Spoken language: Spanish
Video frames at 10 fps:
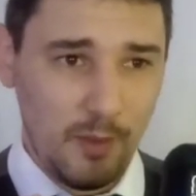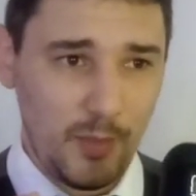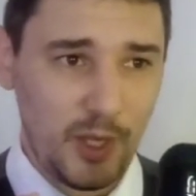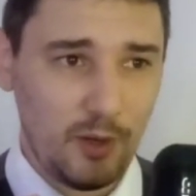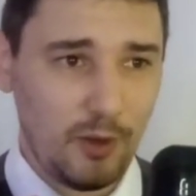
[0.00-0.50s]

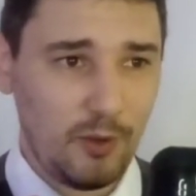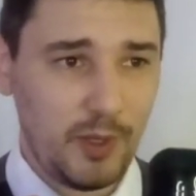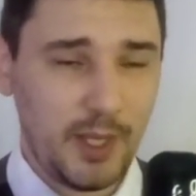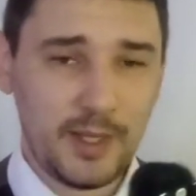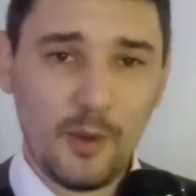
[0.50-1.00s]
pero
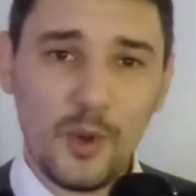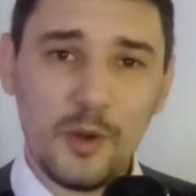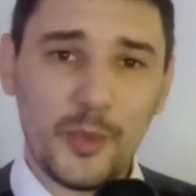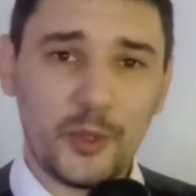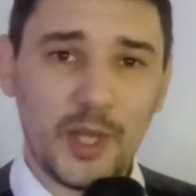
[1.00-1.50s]
está
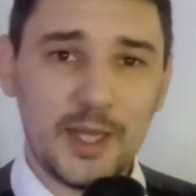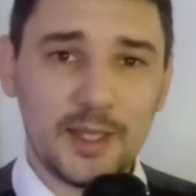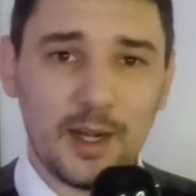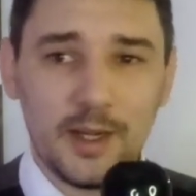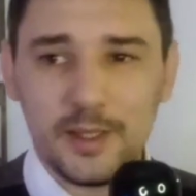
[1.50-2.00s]
bueno para
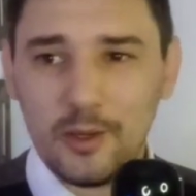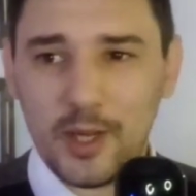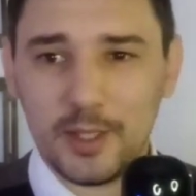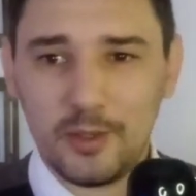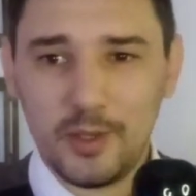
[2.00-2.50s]
utilizarla en esas
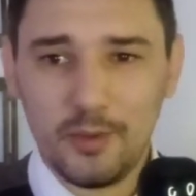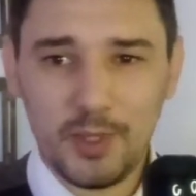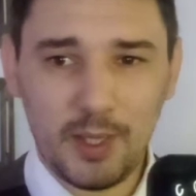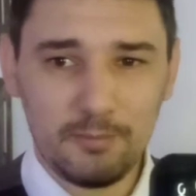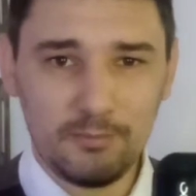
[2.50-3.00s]
ocasiones
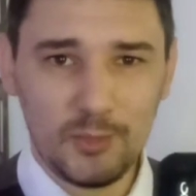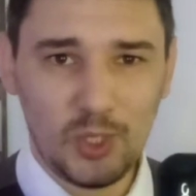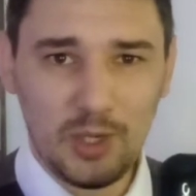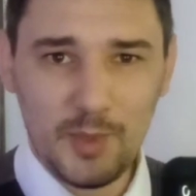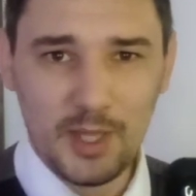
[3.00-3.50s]
donde
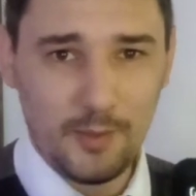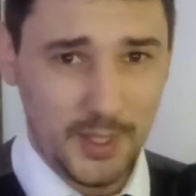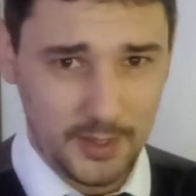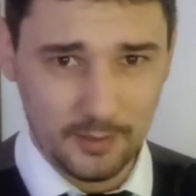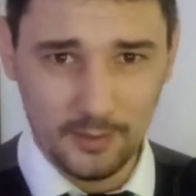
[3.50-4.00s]
solamente
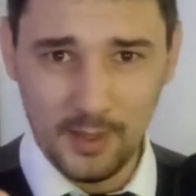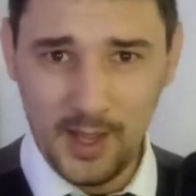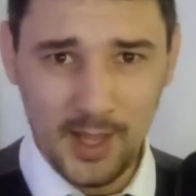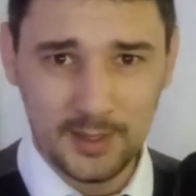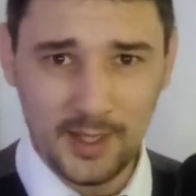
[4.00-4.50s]
vas
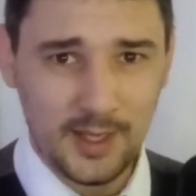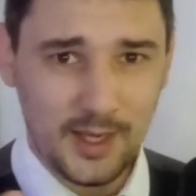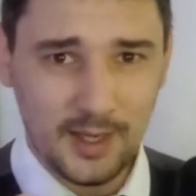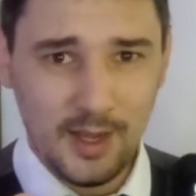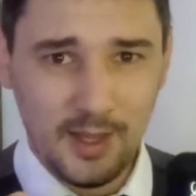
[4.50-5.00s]
a
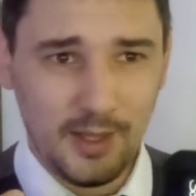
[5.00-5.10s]
cenar,